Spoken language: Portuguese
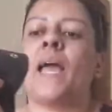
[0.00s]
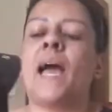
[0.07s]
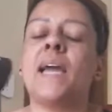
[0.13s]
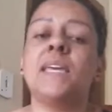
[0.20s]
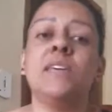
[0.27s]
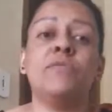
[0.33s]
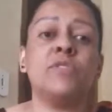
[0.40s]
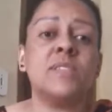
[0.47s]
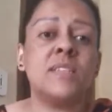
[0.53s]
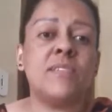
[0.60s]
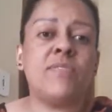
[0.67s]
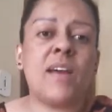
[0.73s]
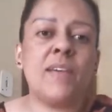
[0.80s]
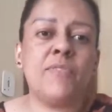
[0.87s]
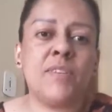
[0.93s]
Aí
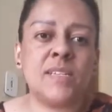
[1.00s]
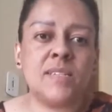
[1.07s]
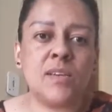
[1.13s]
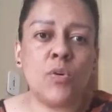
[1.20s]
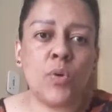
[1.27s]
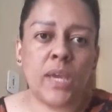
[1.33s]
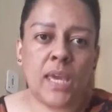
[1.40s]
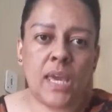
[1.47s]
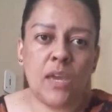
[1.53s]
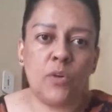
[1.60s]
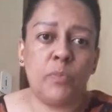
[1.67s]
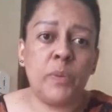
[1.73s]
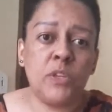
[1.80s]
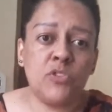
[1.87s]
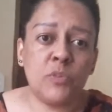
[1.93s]
você vai fazer o quê?
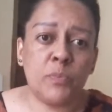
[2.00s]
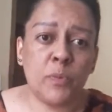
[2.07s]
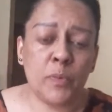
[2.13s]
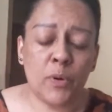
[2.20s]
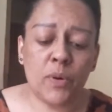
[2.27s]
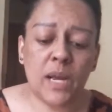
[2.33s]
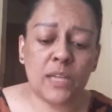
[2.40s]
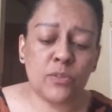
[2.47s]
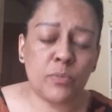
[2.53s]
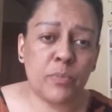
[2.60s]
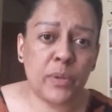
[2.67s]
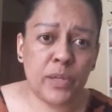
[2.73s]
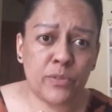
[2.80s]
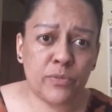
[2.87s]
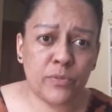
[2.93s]
Eu pedi pro meu gato
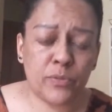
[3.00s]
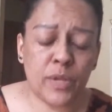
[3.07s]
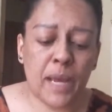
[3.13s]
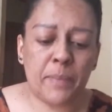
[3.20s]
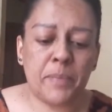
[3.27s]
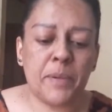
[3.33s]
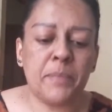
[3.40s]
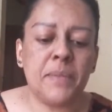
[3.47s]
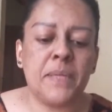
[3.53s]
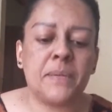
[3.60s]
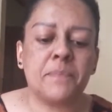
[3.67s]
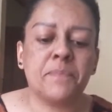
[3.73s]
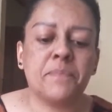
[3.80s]
preto furar pra mim.